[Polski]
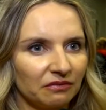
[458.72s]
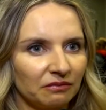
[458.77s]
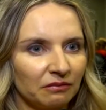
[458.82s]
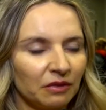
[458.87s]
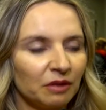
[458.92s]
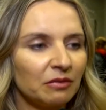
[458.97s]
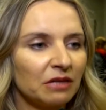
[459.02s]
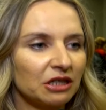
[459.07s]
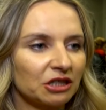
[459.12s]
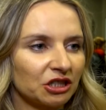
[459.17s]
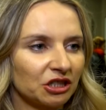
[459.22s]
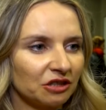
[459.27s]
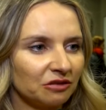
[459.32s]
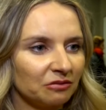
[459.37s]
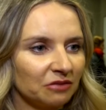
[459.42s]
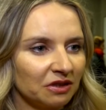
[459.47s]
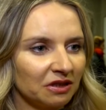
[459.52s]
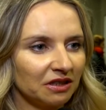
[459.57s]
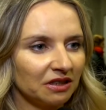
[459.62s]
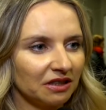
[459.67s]
my
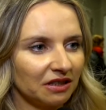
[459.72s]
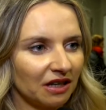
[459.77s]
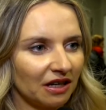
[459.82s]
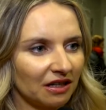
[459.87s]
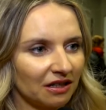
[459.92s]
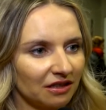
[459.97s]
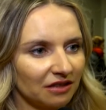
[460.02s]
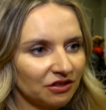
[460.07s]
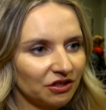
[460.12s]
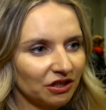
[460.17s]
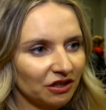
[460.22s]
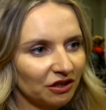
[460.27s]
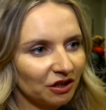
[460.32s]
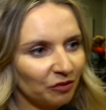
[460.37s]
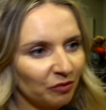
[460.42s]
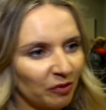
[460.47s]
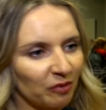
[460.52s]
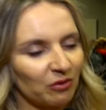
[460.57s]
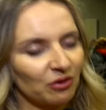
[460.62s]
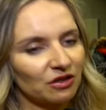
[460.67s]
marzymy, a
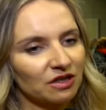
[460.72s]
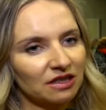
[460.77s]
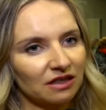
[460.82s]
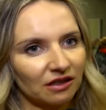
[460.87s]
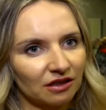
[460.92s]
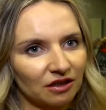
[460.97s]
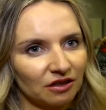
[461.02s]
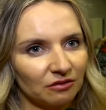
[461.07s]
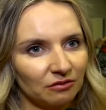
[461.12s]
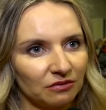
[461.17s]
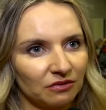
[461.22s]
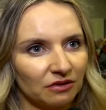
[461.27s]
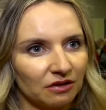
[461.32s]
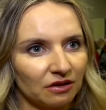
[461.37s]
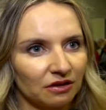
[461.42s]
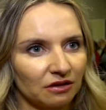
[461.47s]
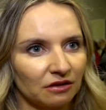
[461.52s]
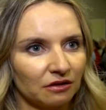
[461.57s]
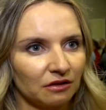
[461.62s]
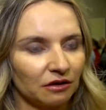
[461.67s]
dzięki pomocy takim,
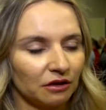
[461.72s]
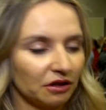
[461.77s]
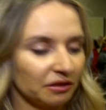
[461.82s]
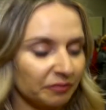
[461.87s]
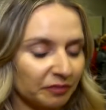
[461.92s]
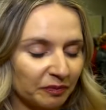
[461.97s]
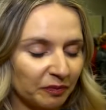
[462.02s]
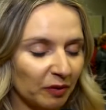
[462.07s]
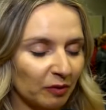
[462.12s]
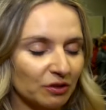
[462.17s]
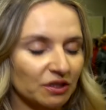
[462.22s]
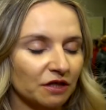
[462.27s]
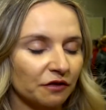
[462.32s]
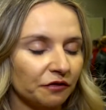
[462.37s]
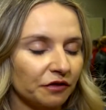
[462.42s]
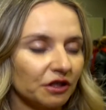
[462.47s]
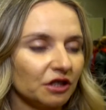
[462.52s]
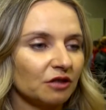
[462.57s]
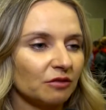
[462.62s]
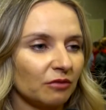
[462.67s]
e, pomocy
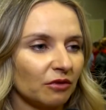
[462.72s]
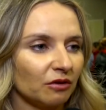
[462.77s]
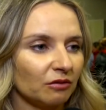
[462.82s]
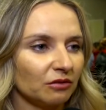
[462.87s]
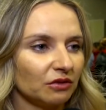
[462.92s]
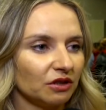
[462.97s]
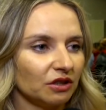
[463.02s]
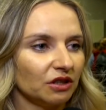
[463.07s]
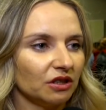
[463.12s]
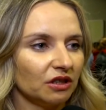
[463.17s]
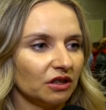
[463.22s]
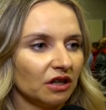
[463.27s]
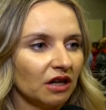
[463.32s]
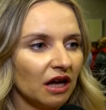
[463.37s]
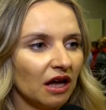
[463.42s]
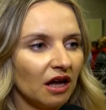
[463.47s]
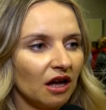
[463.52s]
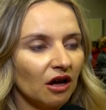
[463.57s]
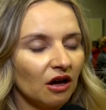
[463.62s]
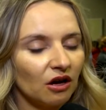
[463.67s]
firmom i
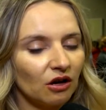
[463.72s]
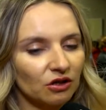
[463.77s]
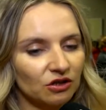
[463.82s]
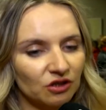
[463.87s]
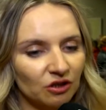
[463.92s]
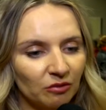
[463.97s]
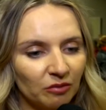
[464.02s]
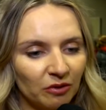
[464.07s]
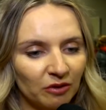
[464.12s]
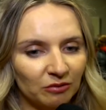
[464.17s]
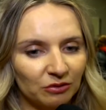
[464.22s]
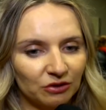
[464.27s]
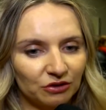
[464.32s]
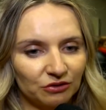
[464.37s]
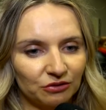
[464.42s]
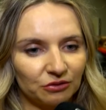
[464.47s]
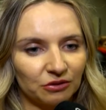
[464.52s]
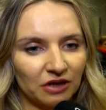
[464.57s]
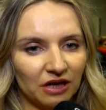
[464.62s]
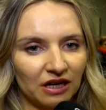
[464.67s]
osobom,
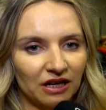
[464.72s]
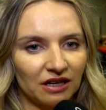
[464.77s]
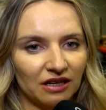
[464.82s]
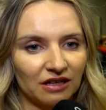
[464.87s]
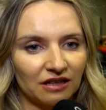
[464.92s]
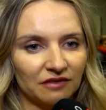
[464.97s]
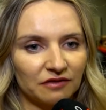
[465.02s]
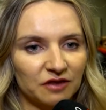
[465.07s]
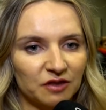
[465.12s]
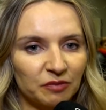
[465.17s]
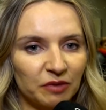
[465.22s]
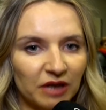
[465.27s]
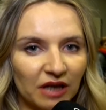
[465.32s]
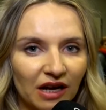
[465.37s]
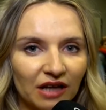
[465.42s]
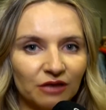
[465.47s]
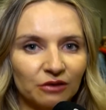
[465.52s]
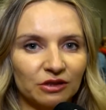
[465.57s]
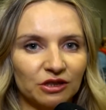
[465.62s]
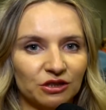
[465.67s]
które
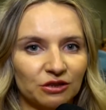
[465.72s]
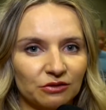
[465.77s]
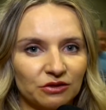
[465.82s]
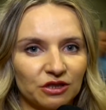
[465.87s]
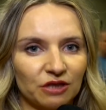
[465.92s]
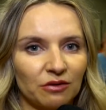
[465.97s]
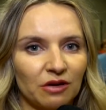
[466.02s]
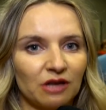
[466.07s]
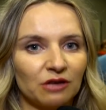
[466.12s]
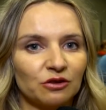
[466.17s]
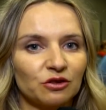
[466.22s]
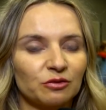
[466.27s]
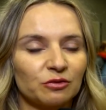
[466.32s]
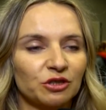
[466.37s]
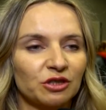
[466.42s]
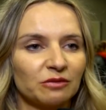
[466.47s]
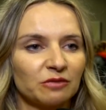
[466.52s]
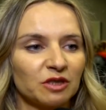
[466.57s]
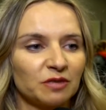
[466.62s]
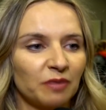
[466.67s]
wspierają naszą działalność,
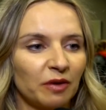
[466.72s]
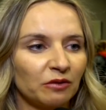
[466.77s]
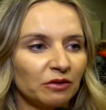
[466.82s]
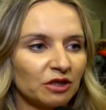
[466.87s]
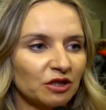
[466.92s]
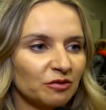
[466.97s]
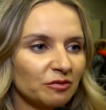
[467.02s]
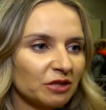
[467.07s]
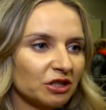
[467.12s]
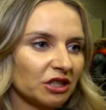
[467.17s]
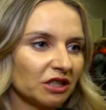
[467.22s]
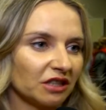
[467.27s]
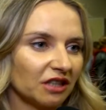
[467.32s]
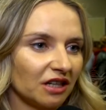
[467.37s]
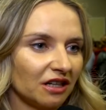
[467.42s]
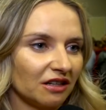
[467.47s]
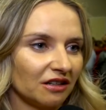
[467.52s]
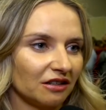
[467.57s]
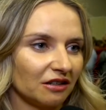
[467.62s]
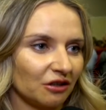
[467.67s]
możemy spełniać
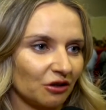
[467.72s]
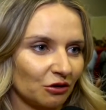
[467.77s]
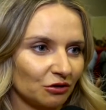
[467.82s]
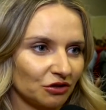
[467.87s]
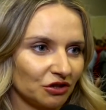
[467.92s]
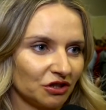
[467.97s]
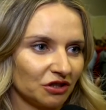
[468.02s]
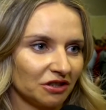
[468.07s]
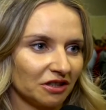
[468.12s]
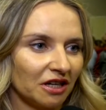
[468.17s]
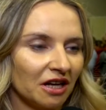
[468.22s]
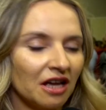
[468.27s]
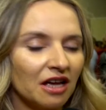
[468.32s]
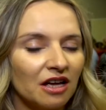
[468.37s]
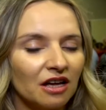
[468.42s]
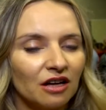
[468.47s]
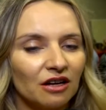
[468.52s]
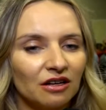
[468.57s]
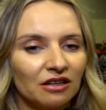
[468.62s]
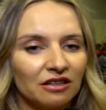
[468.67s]
marzenia rodzin,
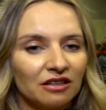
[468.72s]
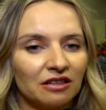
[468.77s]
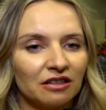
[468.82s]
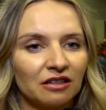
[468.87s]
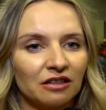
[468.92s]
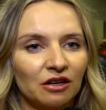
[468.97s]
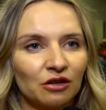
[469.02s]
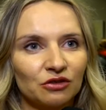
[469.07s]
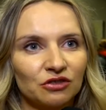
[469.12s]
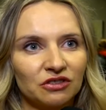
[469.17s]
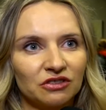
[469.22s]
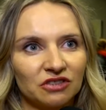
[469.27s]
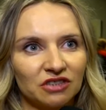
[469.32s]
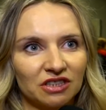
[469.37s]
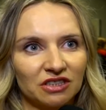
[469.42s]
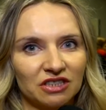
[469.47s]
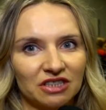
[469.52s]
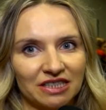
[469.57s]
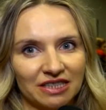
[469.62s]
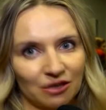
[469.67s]
e, rodzin
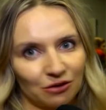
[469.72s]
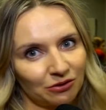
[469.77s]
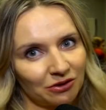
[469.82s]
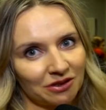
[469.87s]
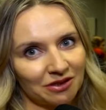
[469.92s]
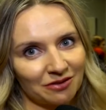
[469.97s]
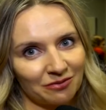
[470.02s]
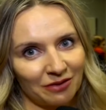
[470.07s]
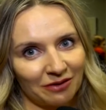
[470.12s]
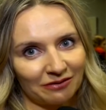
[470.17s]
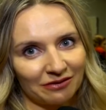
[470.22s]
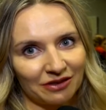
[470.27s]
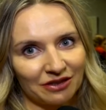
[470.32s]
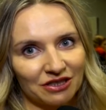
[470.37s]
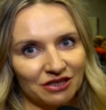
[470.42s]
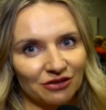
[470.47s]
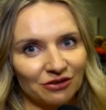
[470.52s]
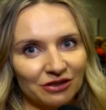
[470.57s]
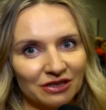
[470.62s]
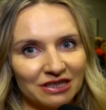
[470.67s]
dzieci z autyzmem,
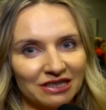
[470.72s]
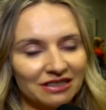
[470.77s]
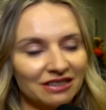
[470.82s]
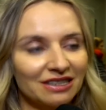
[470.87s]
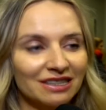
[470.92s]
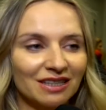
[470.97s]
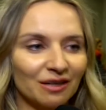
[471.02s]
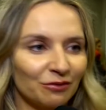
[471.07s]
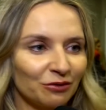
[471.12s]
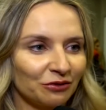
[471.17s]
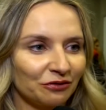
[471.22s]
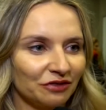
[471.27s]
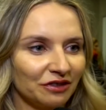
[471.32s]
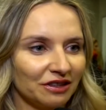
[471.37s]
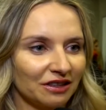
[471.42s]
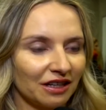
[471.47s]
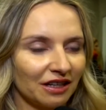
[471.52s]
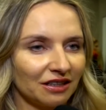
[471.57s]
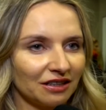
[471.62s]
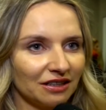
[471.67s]
więc to jest
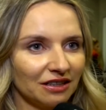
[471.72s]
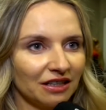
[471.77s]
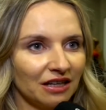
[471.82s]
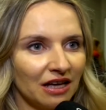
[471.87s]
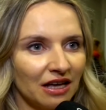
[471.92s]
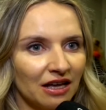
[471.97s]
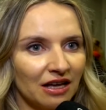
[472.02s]
niesamowite i